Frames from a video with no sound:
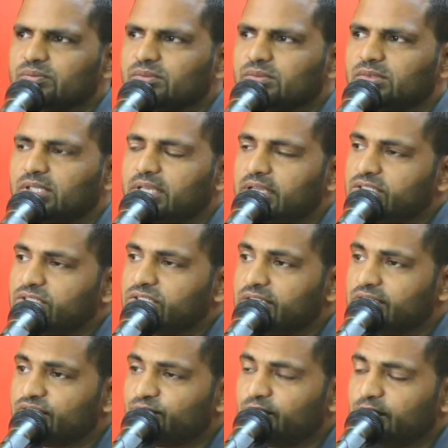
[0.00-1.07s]
ये
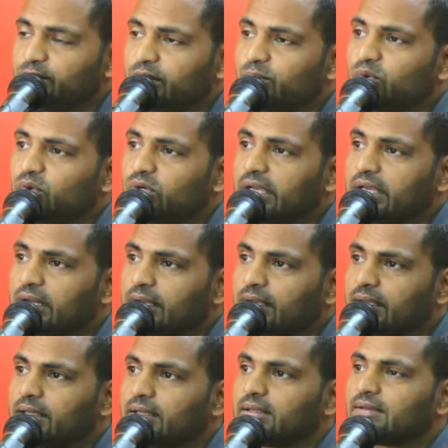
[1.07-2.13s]
चीज भी प्रभु कह रहा
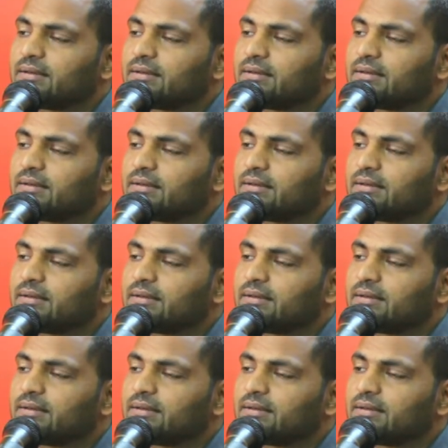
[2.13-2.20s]
है